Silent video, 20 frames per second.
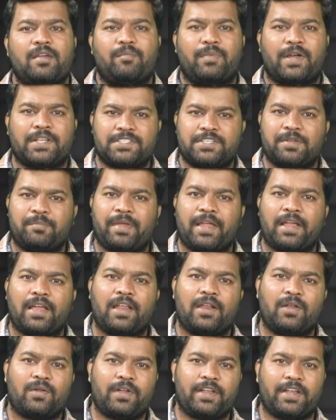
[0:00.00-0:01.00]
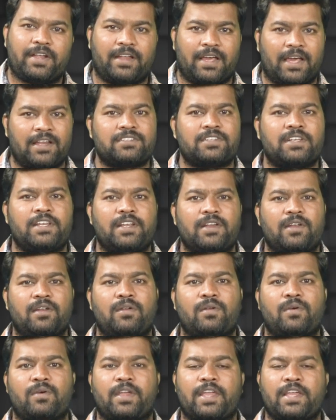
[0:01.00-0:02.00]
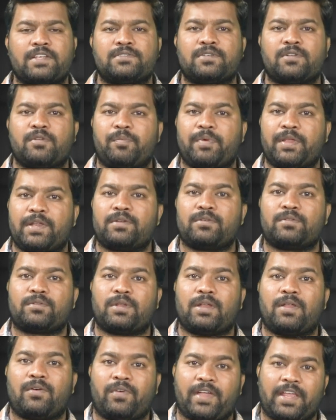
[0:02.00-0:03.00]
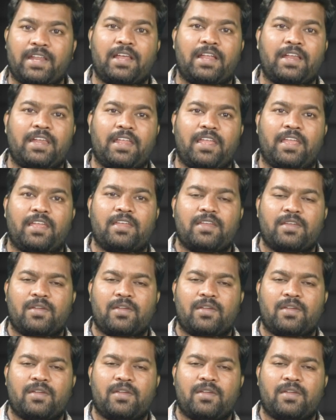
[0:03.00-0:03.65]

పశ్చిమ బెంగాల్లోని డార్జిలింగ్లలో కేసులు పెరుగుతున్న వైనాన్ని